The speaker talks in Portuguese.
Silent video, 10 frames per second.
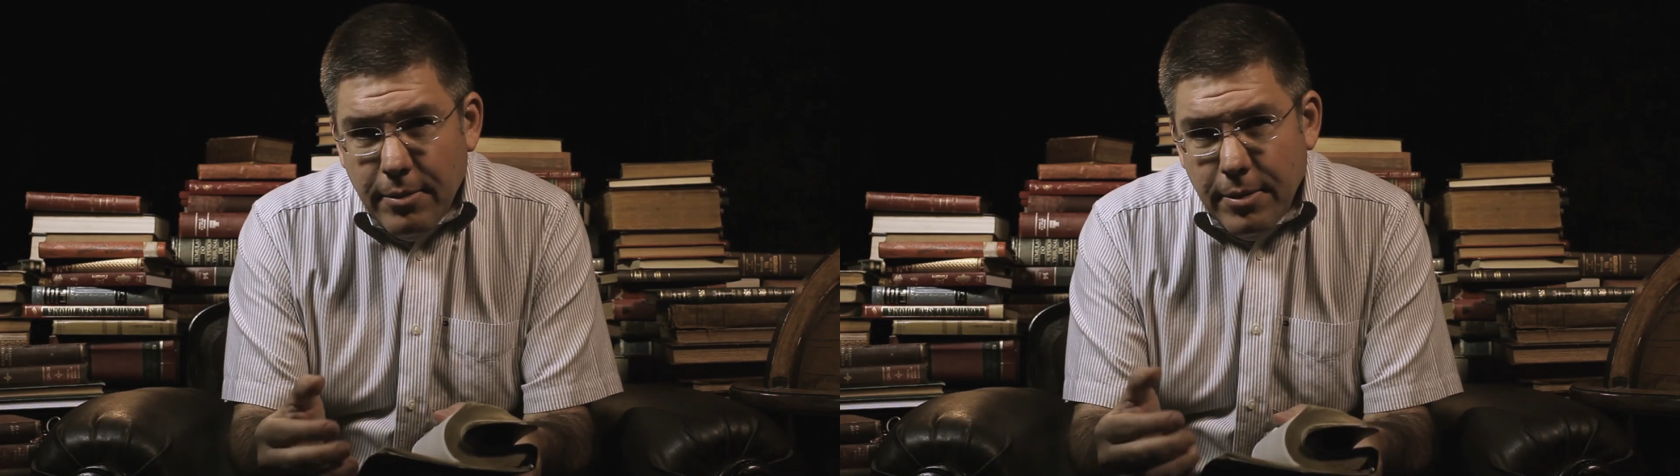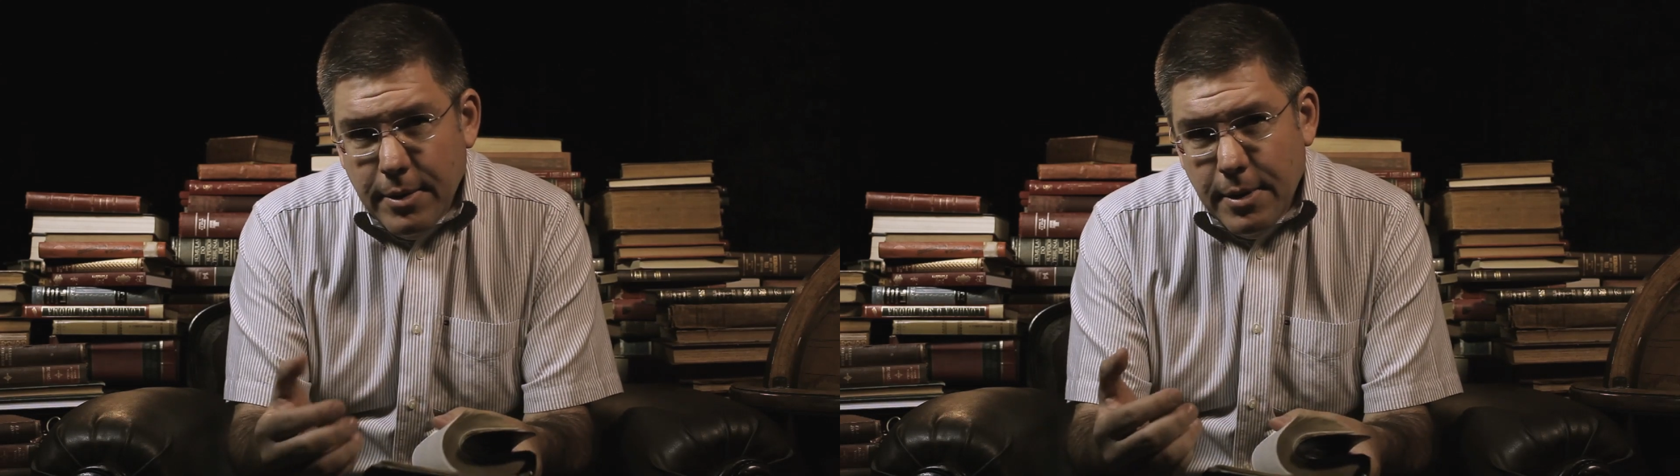
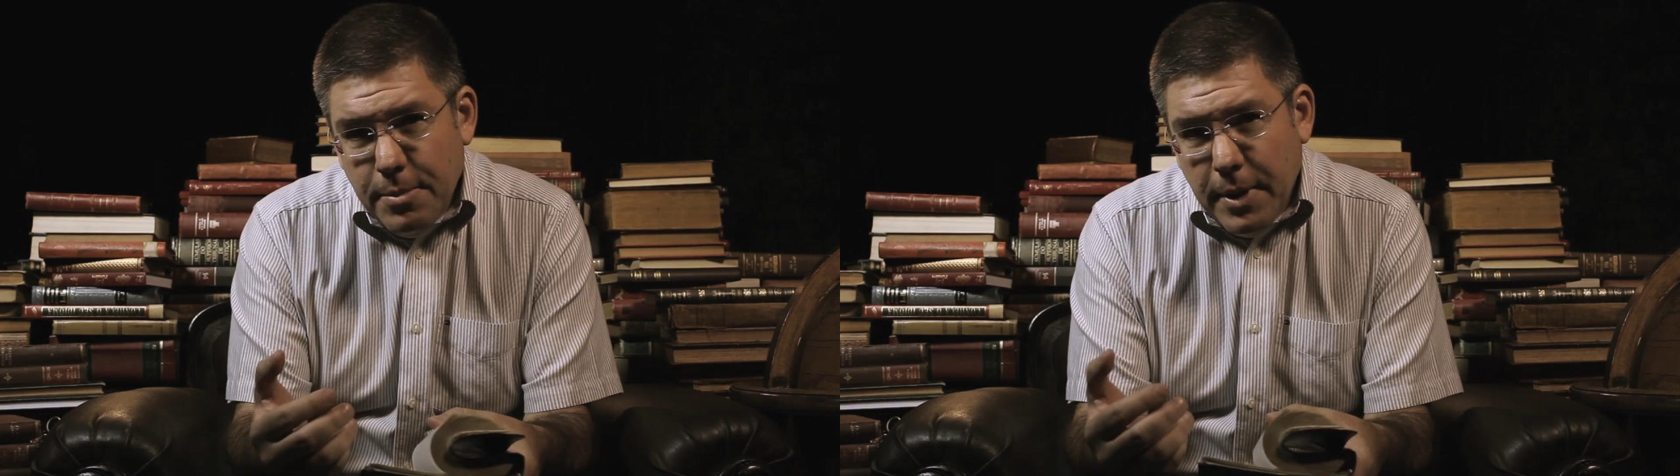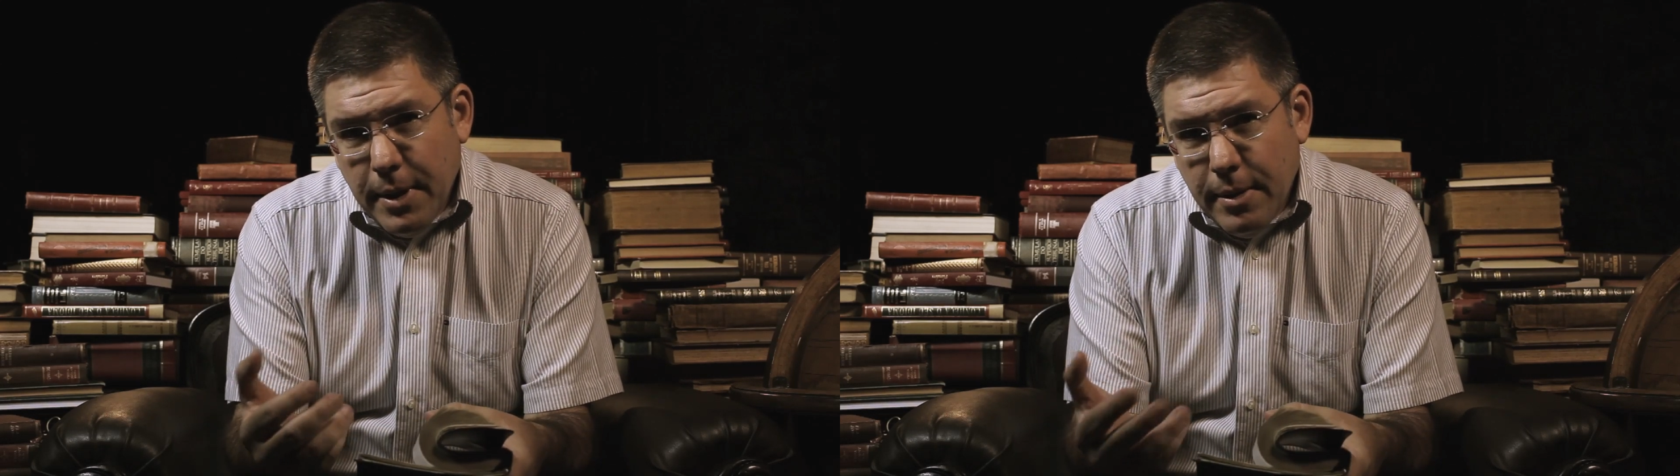vocês
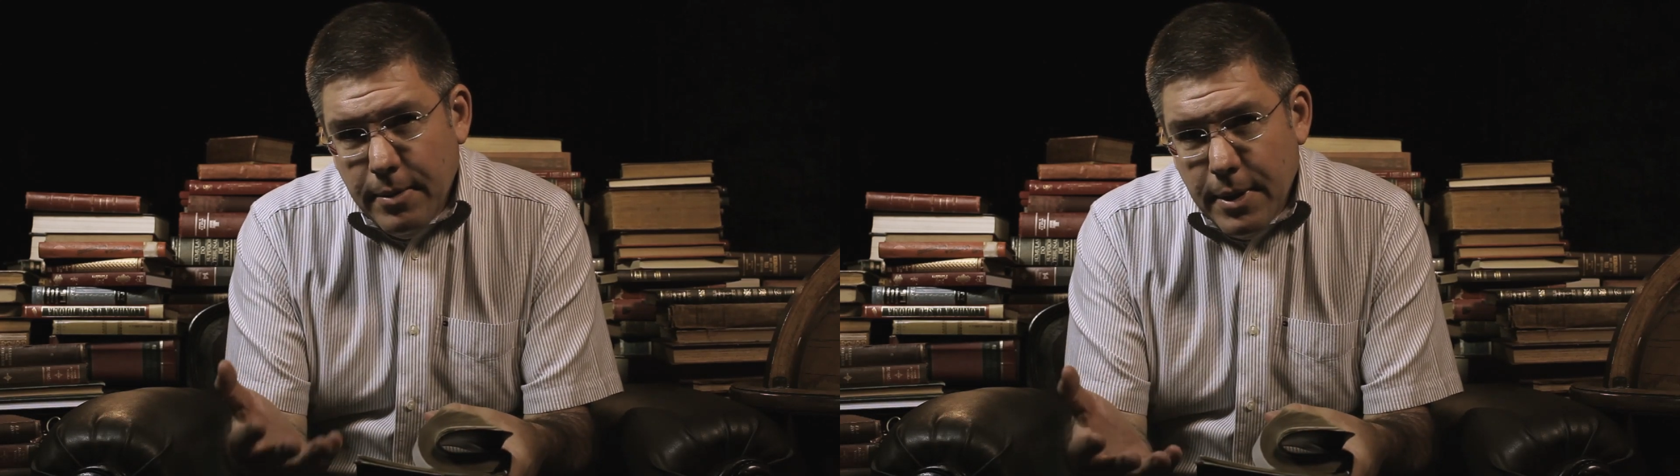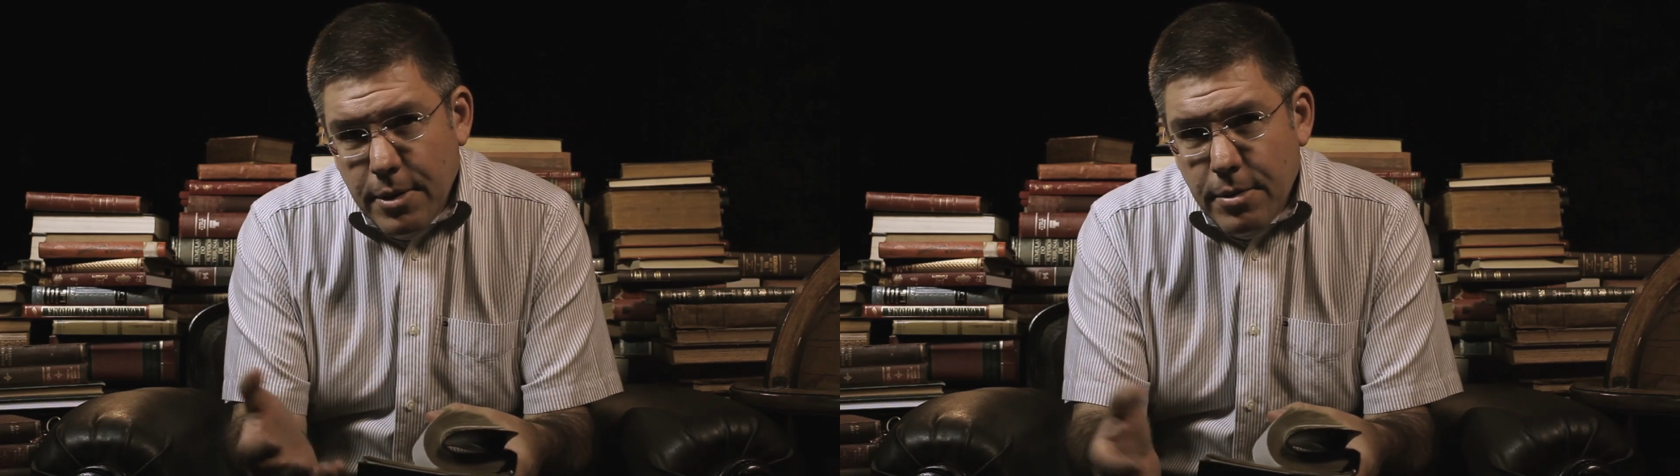
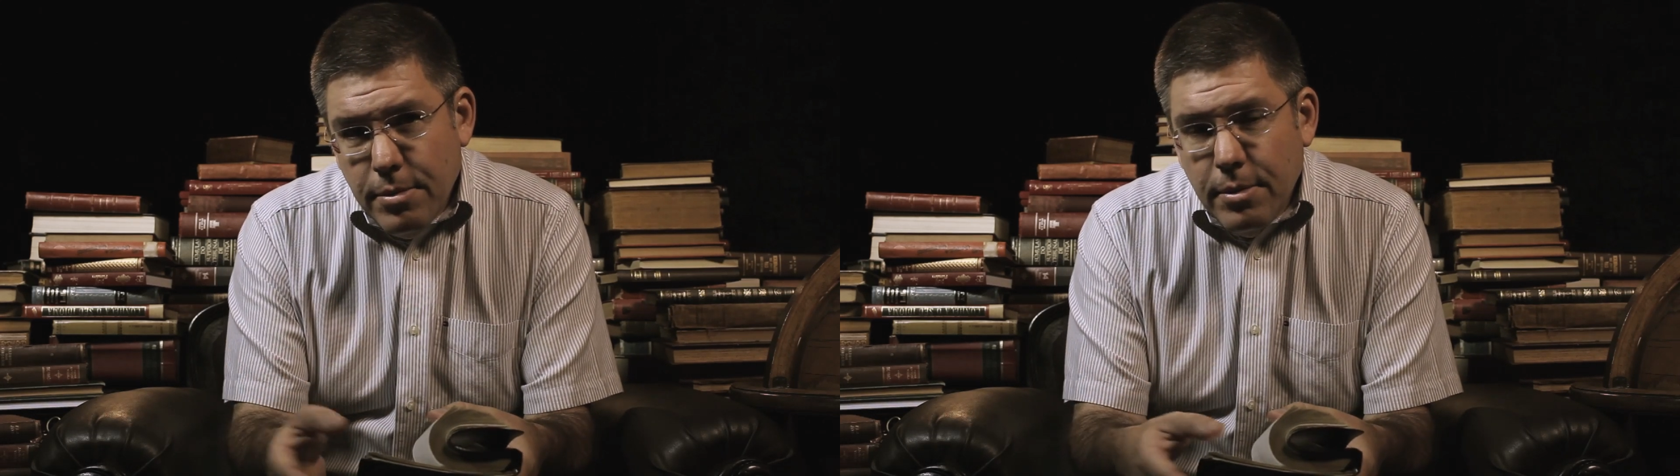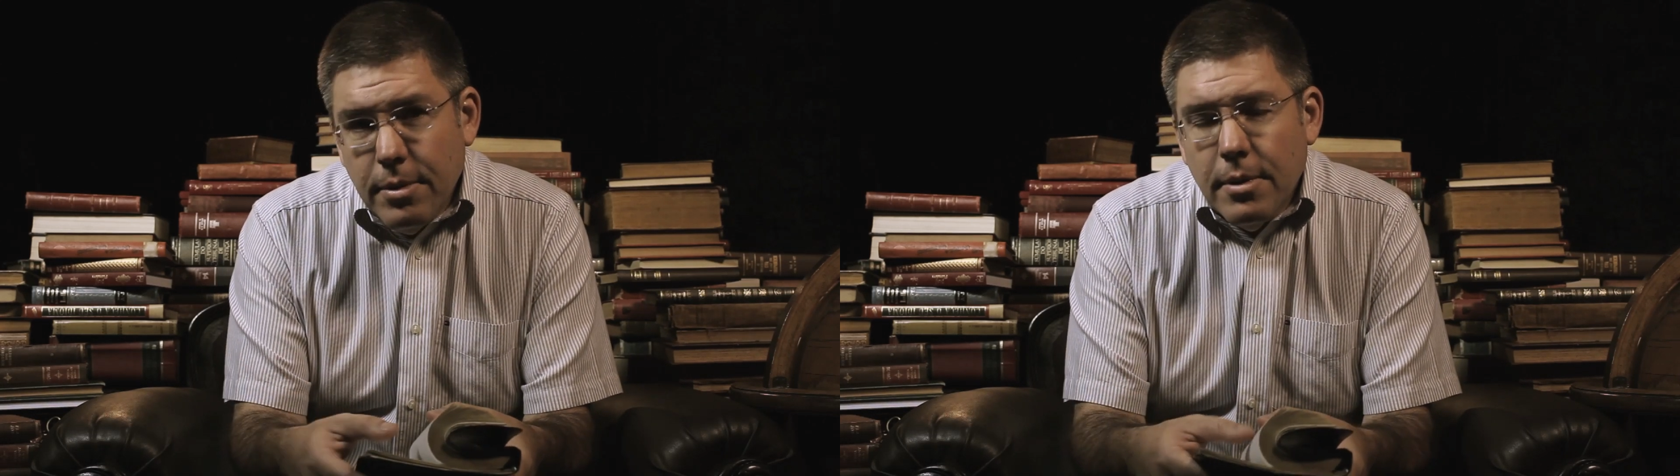prendam a
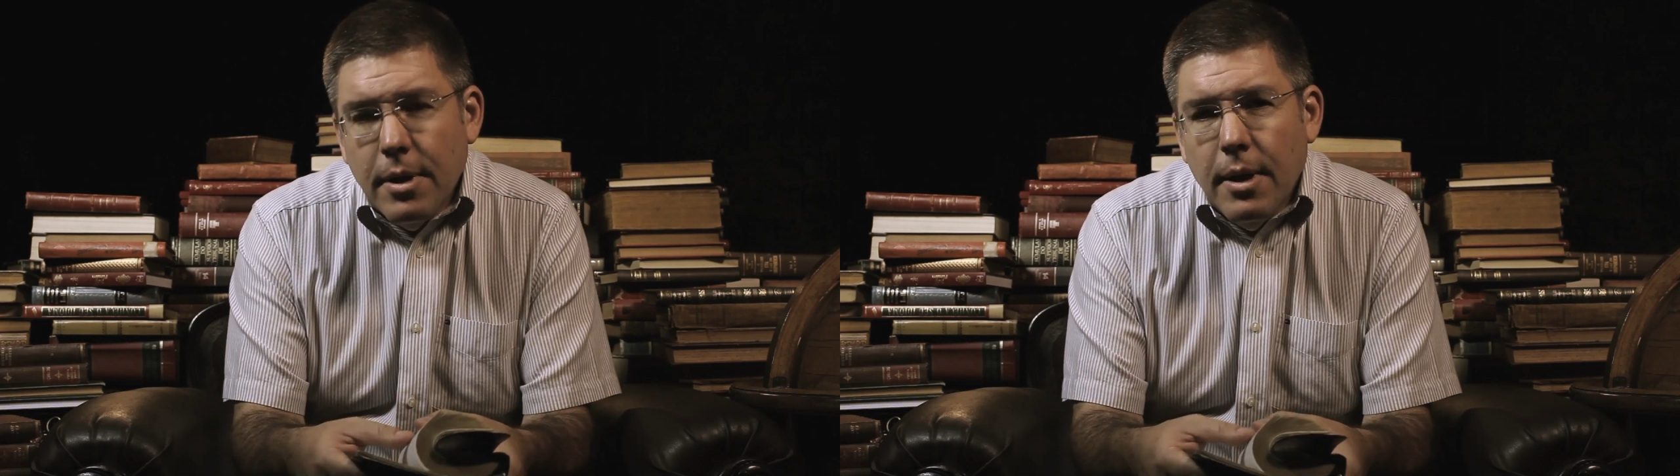Jesus,